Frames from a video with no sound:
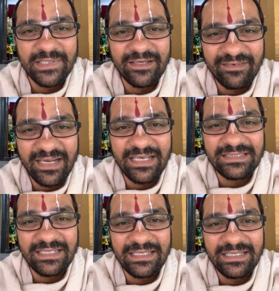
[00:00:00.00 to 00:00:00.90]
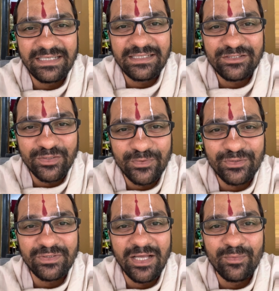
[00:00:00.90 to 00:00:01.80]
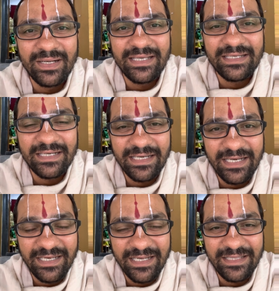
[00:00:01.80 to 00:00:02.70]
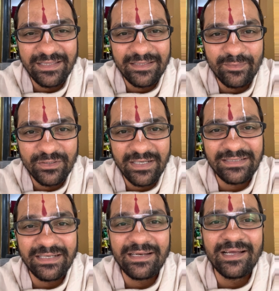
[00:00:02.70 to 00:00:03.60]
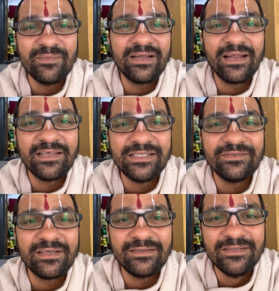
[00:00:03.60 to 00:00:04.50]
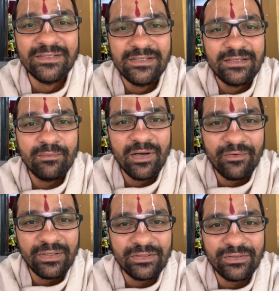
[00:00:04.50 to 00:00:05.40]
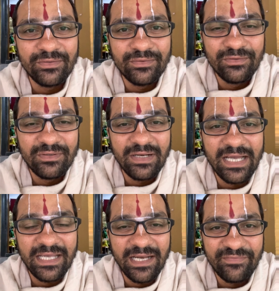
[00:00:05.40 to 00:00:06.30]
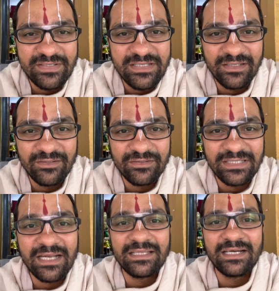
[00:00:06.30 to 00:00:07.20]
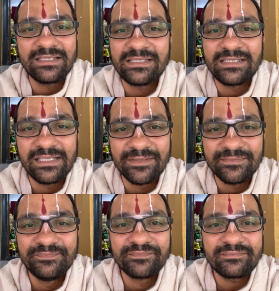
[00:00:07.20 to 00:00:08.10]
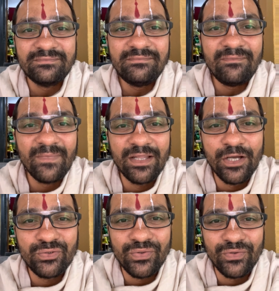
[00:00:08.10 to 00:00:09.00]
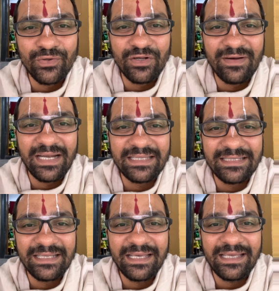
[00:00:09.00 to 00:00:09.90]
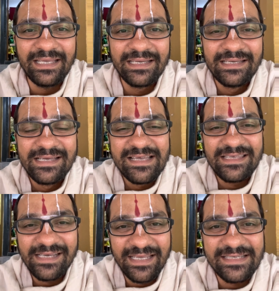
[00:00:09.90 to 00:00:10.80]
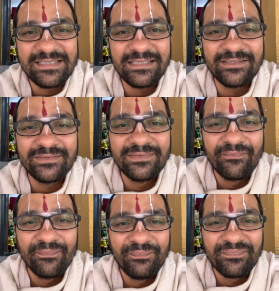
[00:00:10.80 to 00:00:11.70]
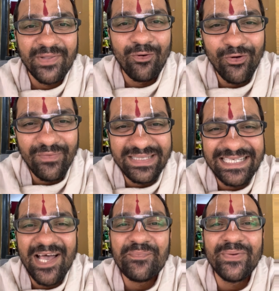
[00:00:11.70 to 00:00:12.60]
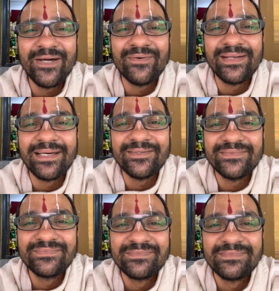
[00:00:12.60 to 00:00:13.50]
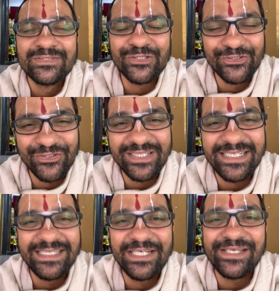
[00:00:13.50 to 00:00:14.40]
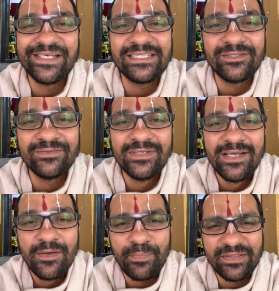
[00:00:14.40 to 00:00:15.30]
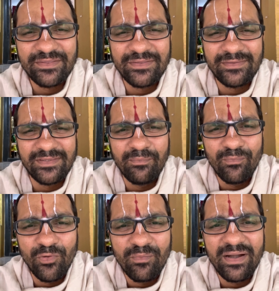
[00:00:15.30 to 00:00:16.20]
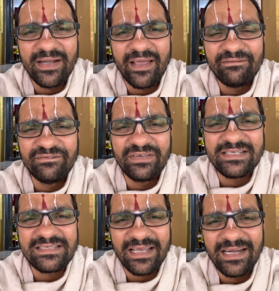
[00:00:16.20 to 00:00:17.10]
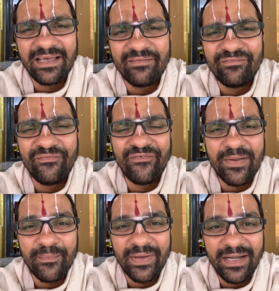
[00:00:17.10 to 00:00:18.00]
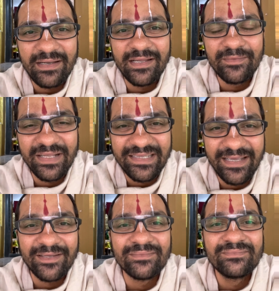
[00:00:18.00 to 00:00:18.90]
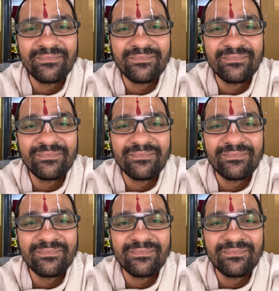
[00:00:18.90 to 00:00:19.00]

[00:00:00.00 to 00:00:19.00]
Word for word: ఎవరైనా సరే చనిపోతున్నాము అంటే అరే నేను ఇంత మధుర క్షణాలు గడిపాను నా జీవితంలో భగవంతుడు నాకు ఈ లైఫ్ ఇచ్చినందుకు సార్థకత చేశాను నా చుట్టూ ఉన్న వాళ్ళందరికీ న్యాయం చేశాను ఆల్వేస్ హ్యాపీగా ఉన్నాను సంతోషంగా ఎంజాయ్ చేశాను ప్రతి మూమెంట్ ఎవ్రీ సెకండ్ ఎవ్రీ మినిట్ నేను బ్రతికాను